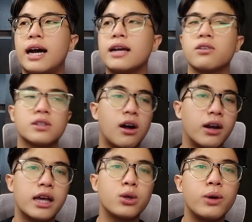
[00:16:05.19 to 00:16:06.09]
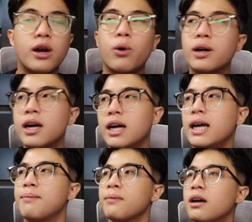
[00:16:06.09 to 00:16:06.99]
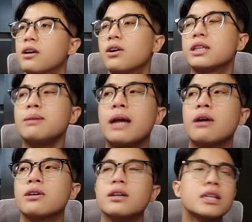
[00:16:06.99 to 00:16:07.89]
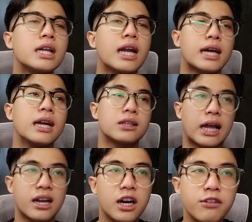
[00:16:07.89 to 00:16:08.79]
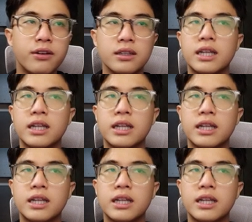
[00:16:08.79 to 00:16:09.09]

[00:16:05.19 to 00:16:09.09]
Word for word: hay còn được gọi là uni holder ha rồi tiếp theo nữa đó chính là cái nền tảng Curve